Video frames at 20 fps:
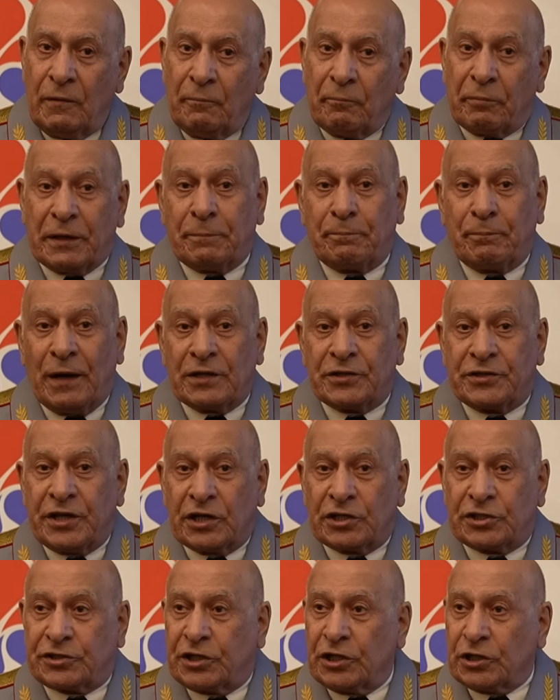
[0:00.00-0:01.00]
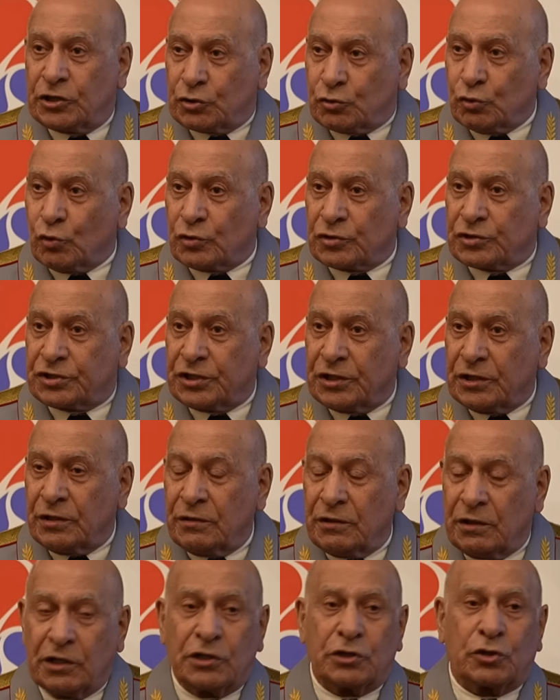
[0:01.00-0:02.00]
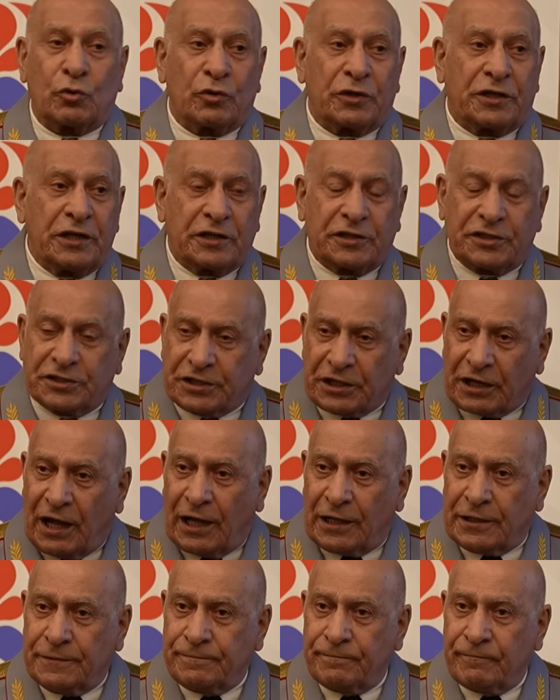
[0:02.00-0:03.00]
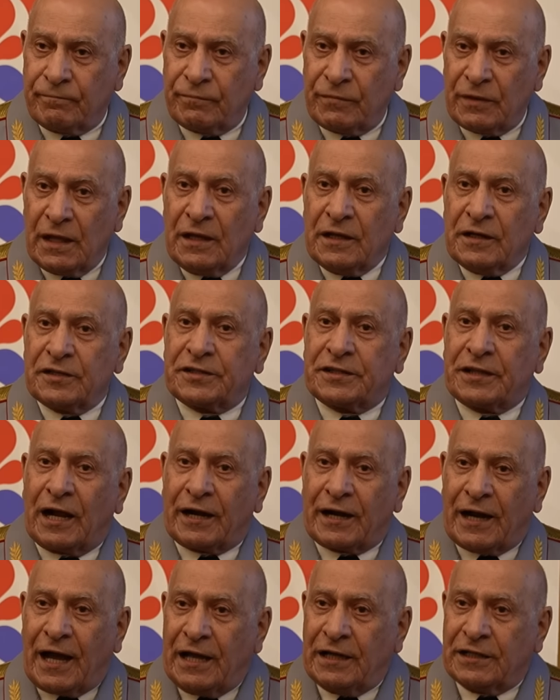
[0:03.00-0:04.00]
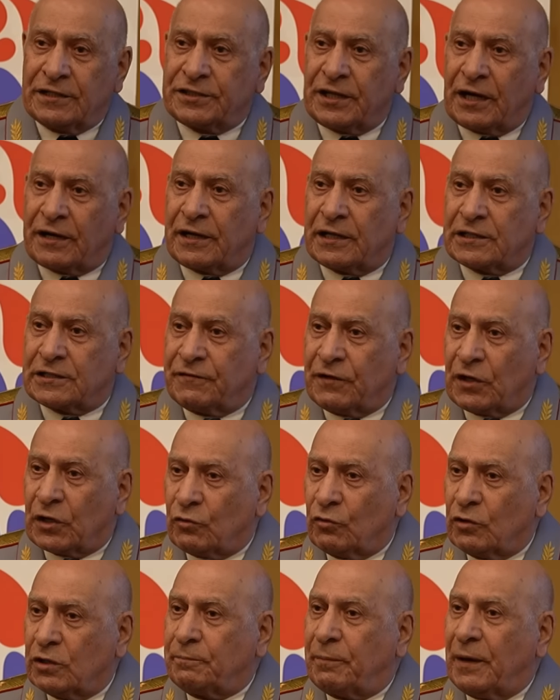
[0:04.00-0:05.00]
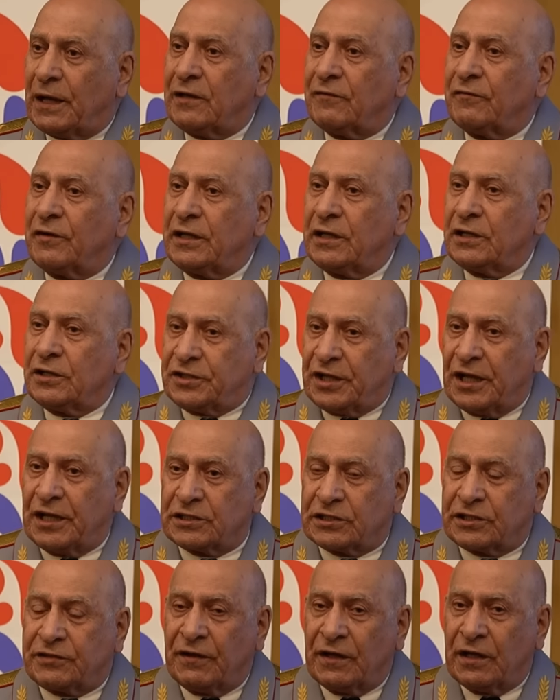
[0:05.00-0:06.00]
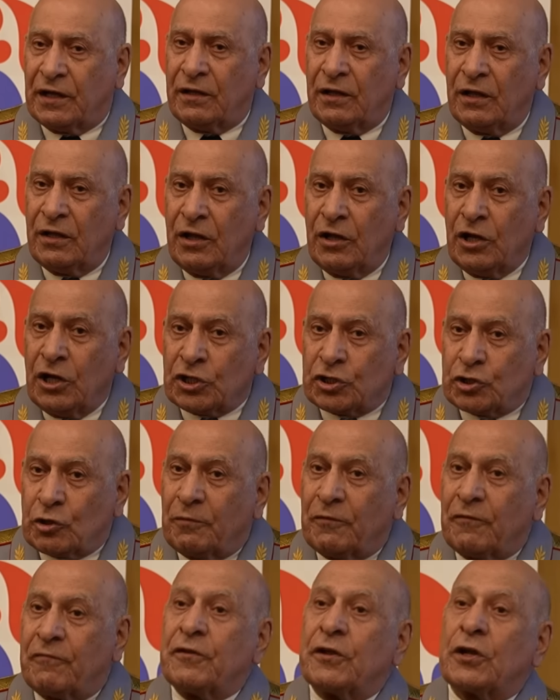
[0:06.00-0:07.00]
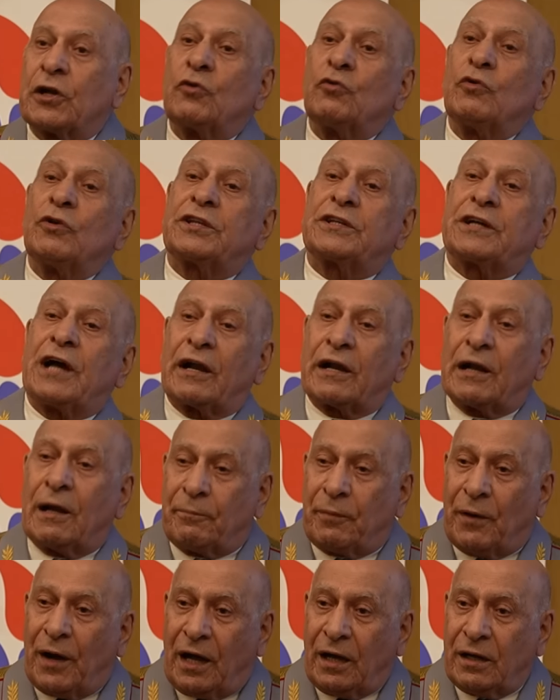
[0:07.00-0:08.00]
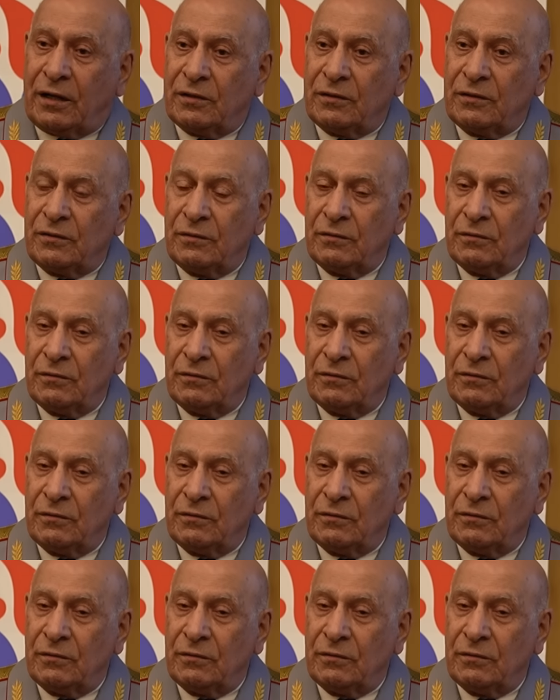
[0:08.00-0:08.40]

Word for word: при поддержке Турции и других стран старается развернуть боевые действия, чтобы вернуть Карабах